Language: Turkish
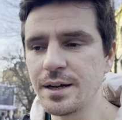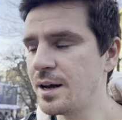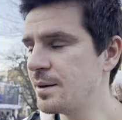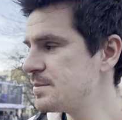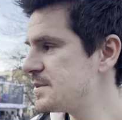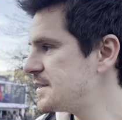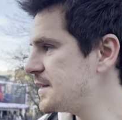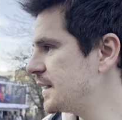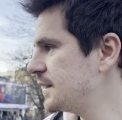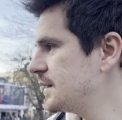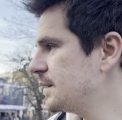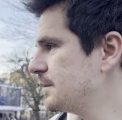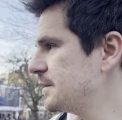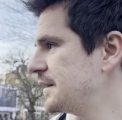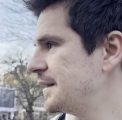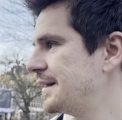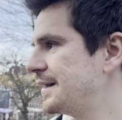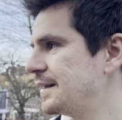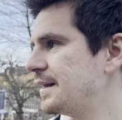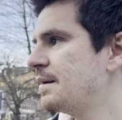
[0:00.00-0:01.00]
Amsterdam'a
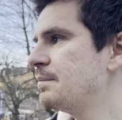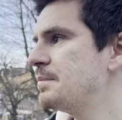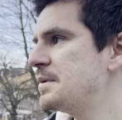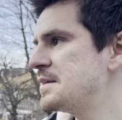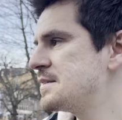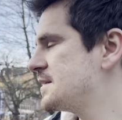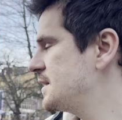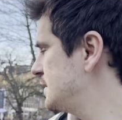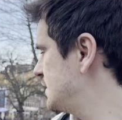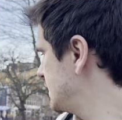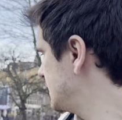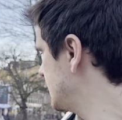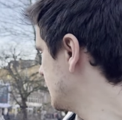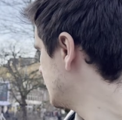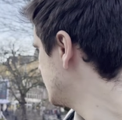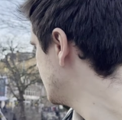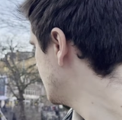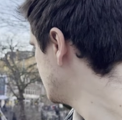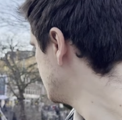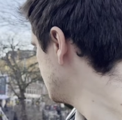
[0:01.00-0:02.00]
da neden
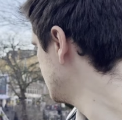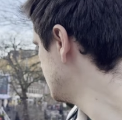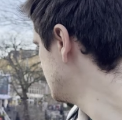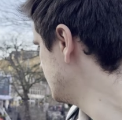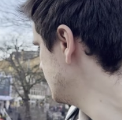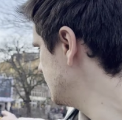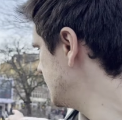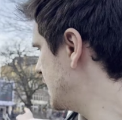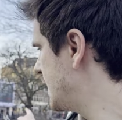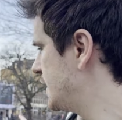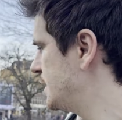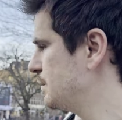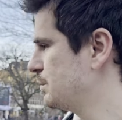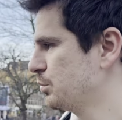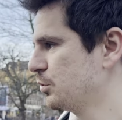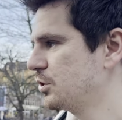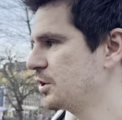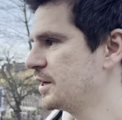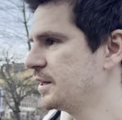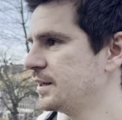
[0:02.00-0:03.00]
benzettiklerini anladım. Yani
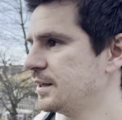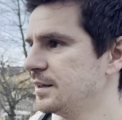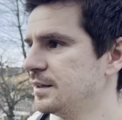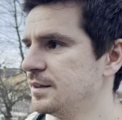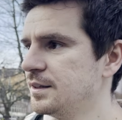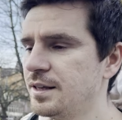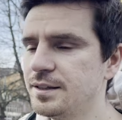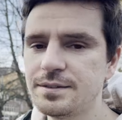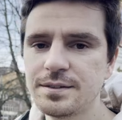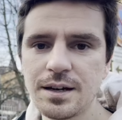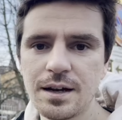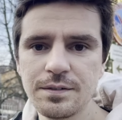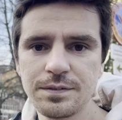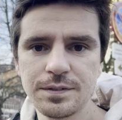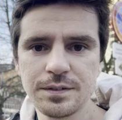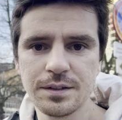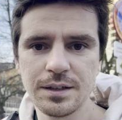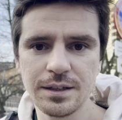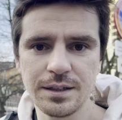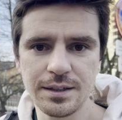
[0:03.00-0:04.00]
bu kanalın
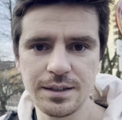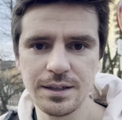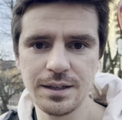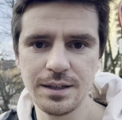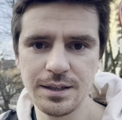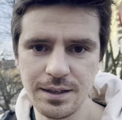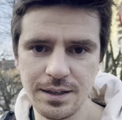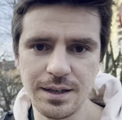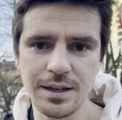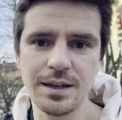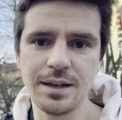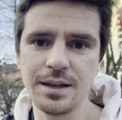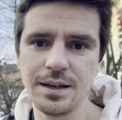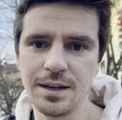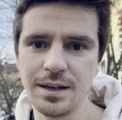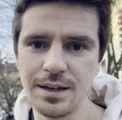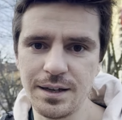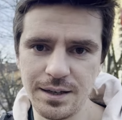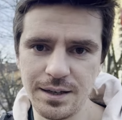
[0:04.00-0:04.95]
etrafındaki e,